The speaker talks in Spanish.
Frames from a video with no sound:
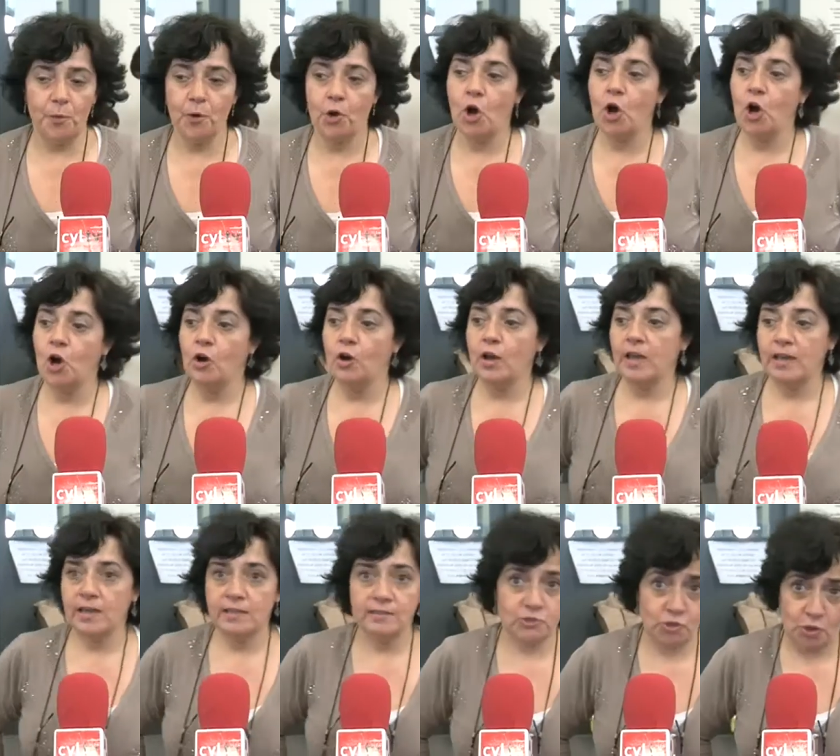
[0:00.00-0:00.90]
poco
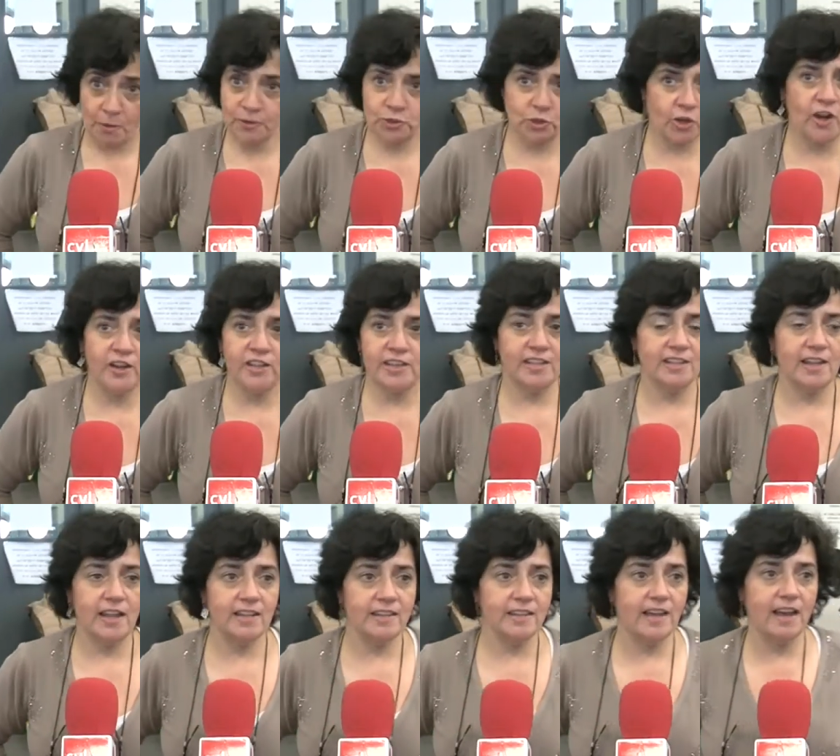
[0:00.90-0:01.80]
eh, sobre todo la
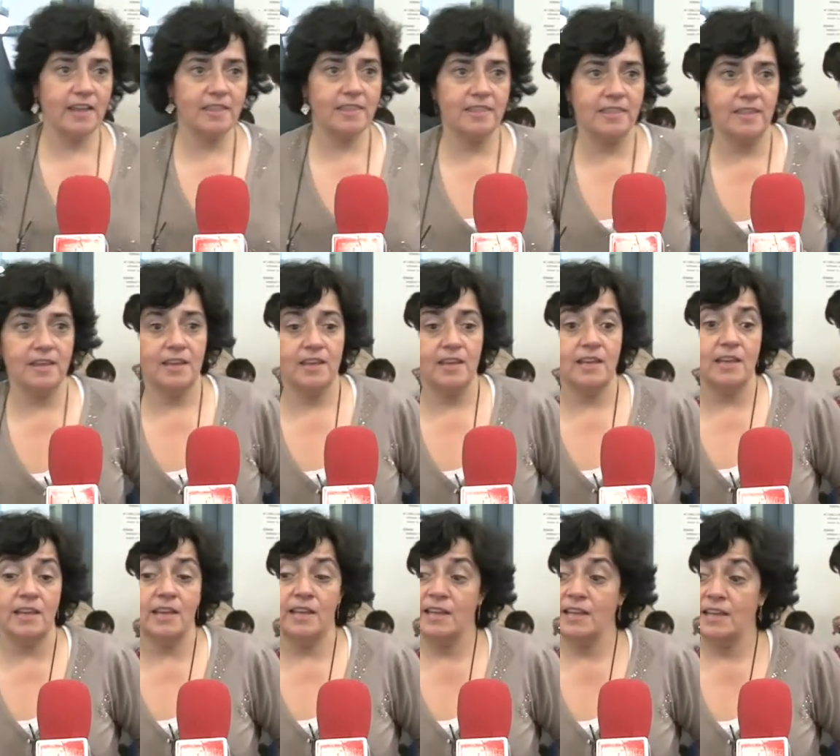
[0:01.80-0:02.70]
originalidad
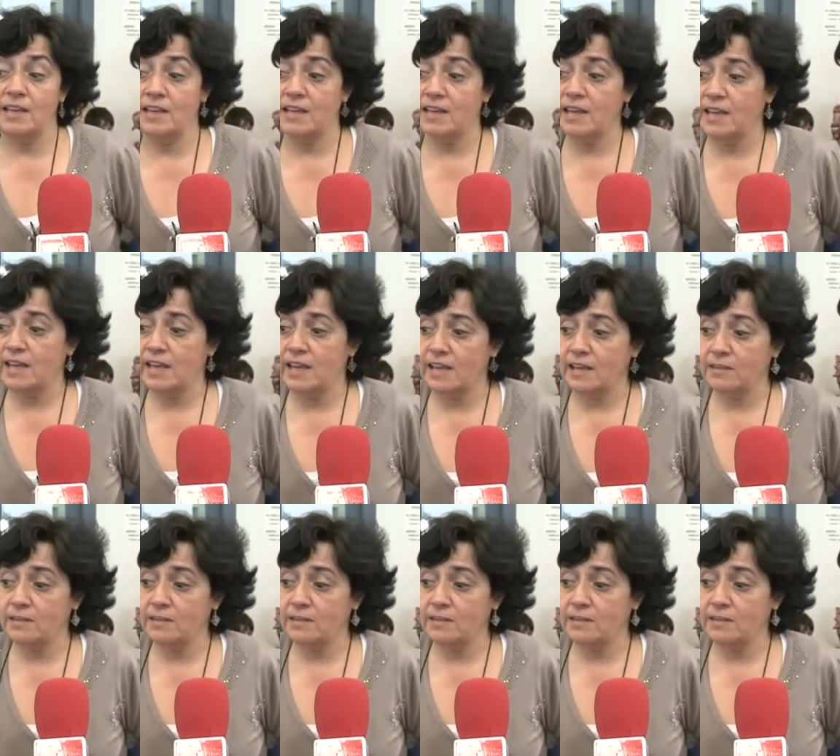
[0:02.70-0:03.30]
y